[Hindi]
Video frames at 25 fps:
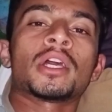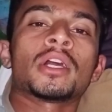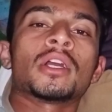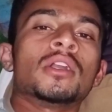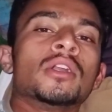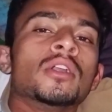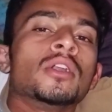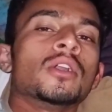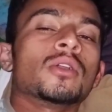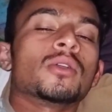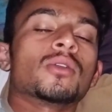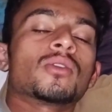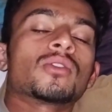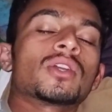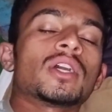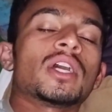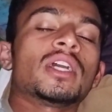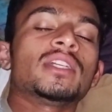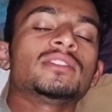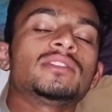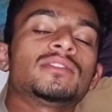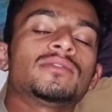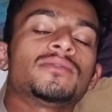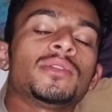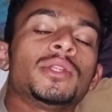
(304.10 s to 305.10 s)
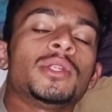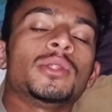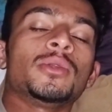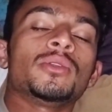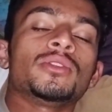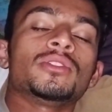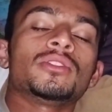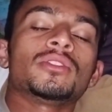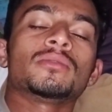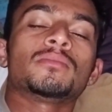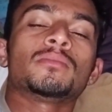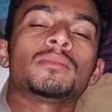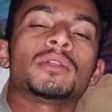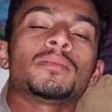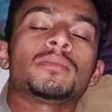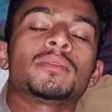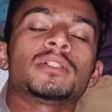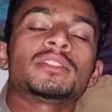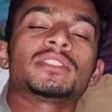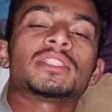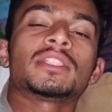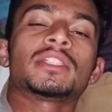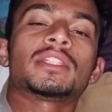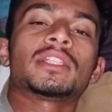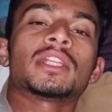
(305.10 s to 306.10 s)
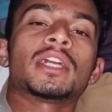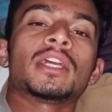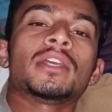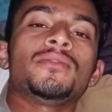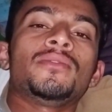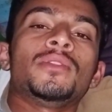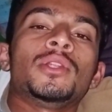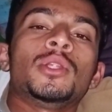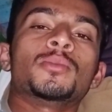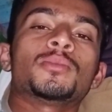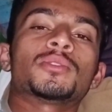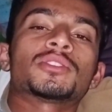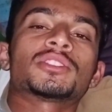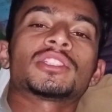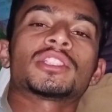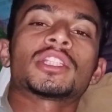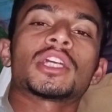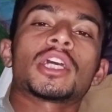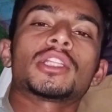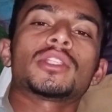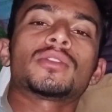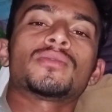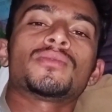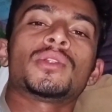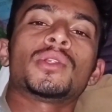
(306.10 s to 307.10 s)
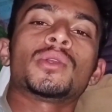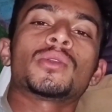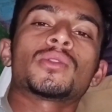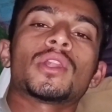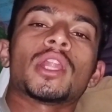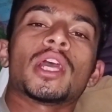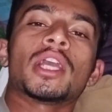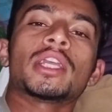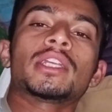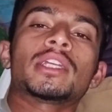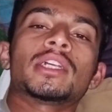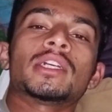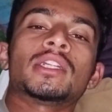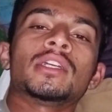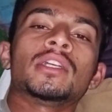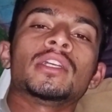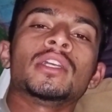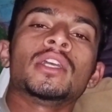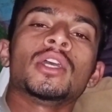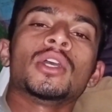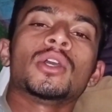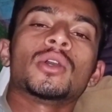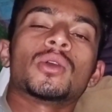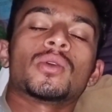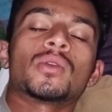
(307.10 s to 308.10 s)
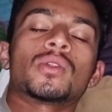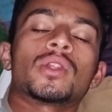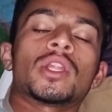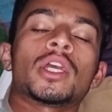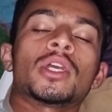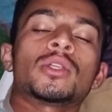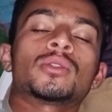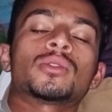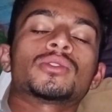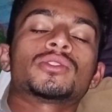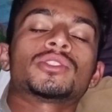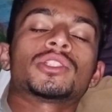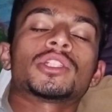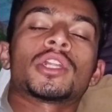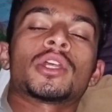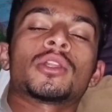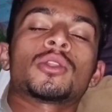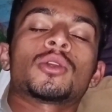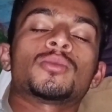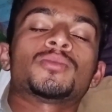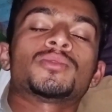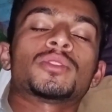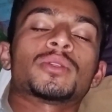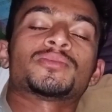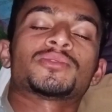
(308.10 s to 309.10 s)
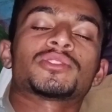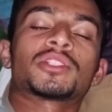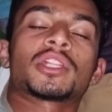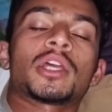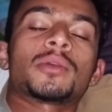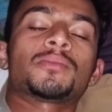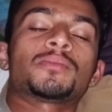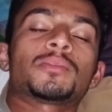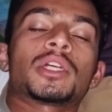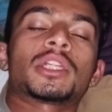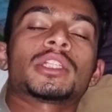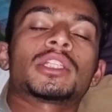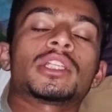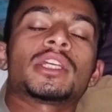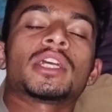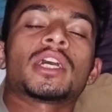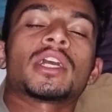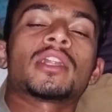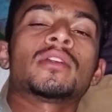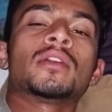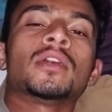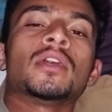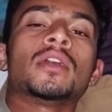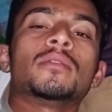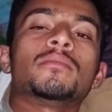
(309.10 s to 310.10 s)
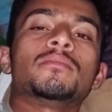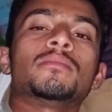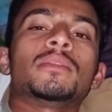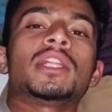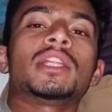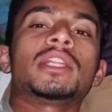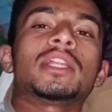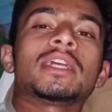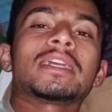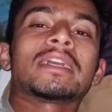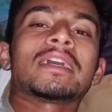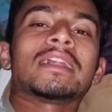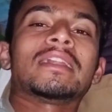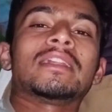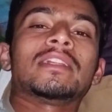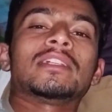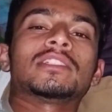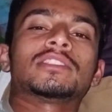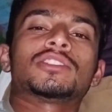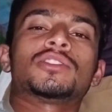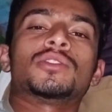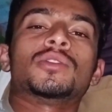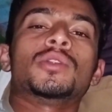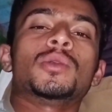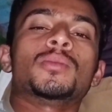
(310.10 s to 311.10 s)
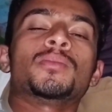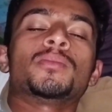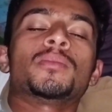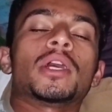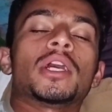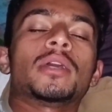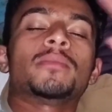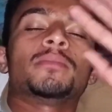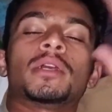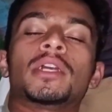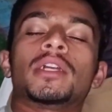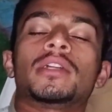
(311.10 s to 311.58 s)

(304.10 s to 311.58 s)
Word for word: पाया और तो गाइज वीडियो में बस इतना ही वीडियो पसंद आया तो वीडियो को लाइक करें और नया तो चैनल को सब्सक्राइब कर दें यार मिलते हैं कल नेक्स्ट वीडियो में बाय